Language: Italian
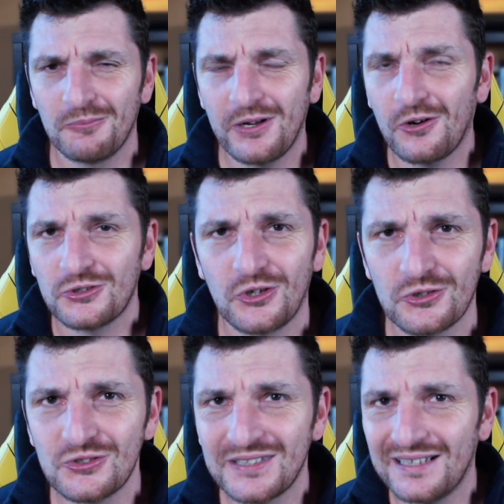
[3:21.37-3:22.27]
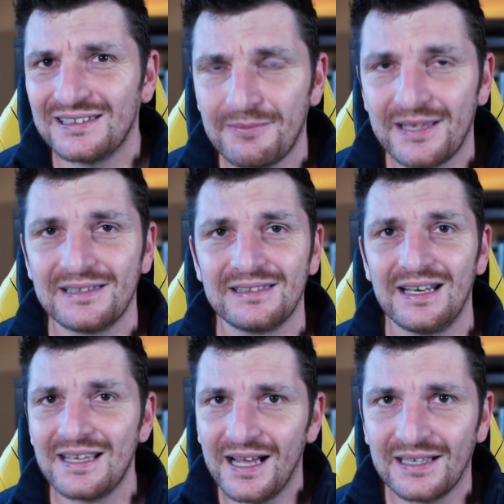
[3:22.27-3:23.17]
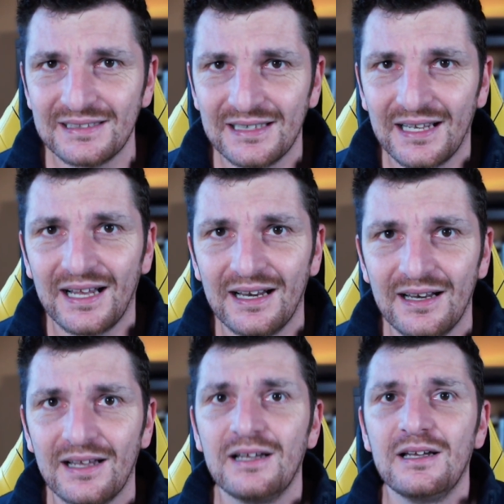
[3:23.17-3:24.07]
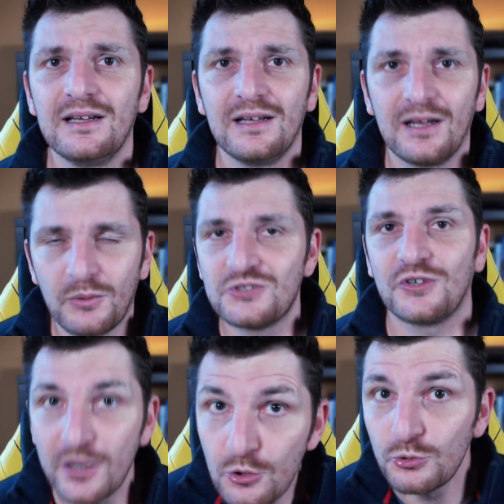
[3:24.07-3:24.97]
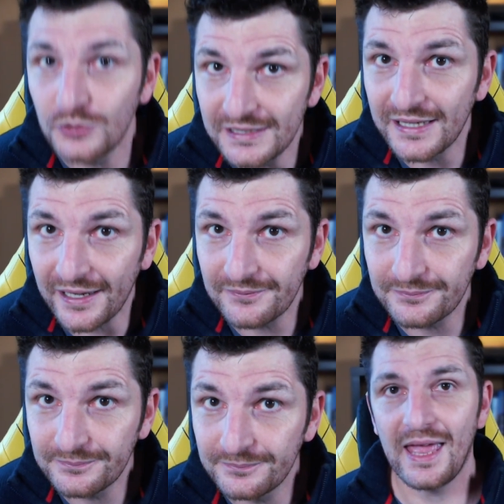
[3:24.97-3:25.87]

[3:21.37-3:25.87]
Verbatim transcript: però sono strettamente legati alla questione ludica.